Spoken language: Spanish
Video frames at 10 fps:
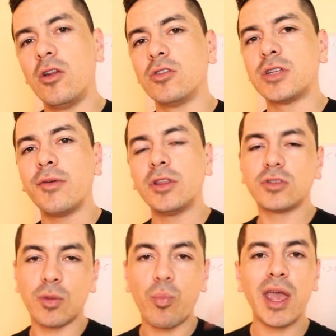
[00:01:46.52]
Los
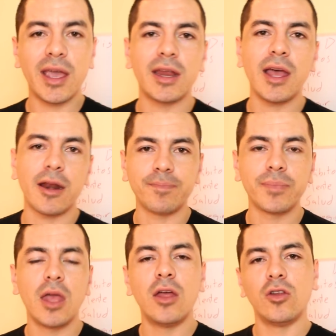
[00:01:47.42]
hábitos se pueden crear
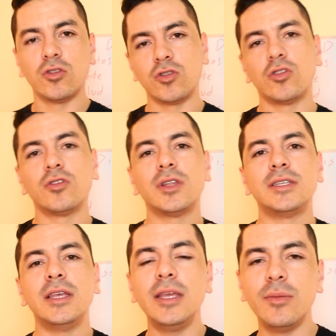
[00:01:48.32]
nosotros
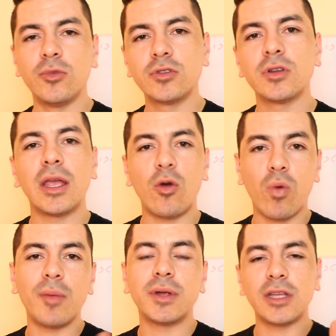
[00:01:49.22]
decidimos
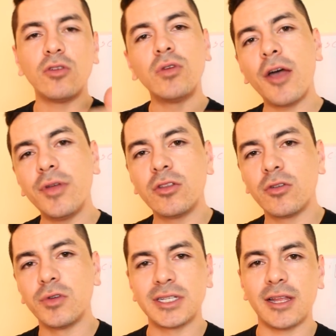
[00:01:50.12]
cuál va a ser un hábito
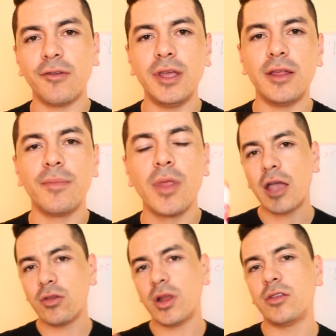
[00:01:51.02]
en nuestra vida.
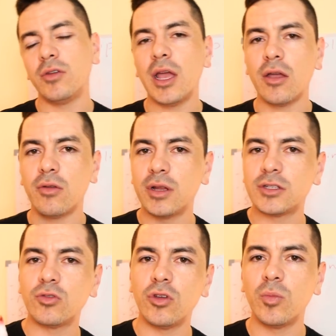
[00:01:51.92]
Hay una teoría y un
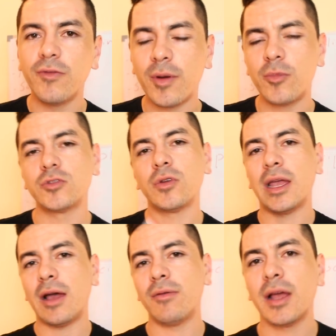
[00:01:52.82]
estudio muy famoso
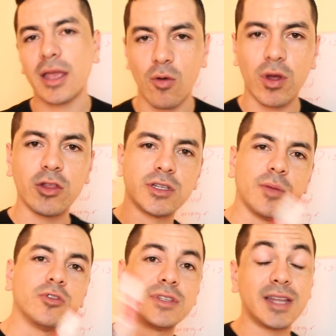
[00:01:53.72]
que habla que cuando
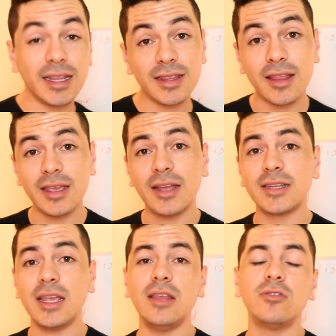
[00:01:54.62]
hacemos 30 días
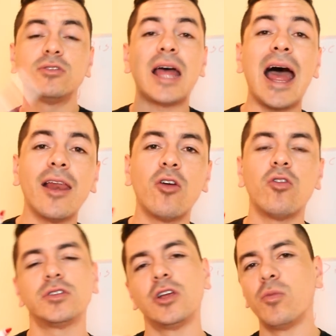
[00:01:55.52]
seguidos
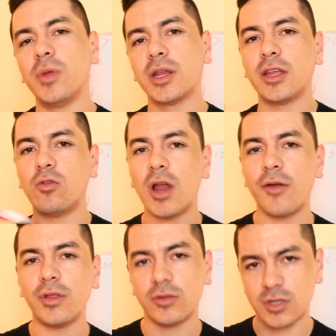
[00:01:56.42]
algo se convierte en un
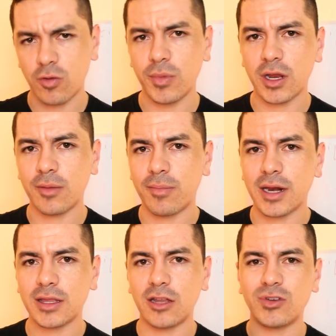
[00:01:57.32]
hábito, se convierte en
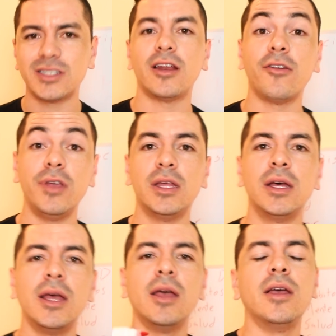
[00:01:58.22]
parte de nuestra vida.
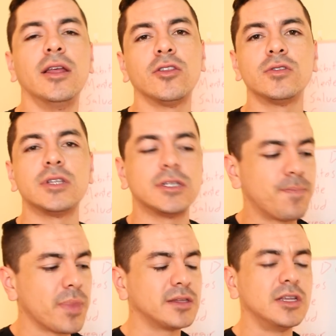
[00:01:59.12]

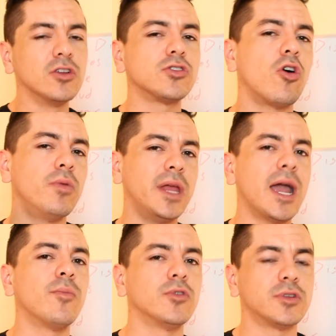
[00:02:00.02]
Entonces, si nos
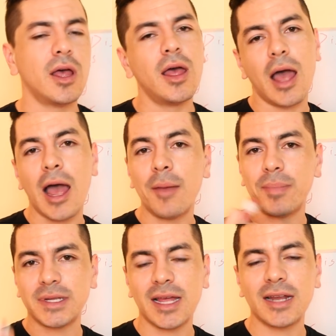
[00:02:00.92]
obligamos a
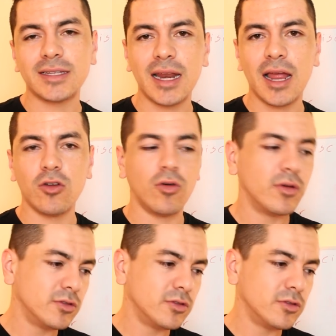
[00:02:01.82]
empezar a hacer algo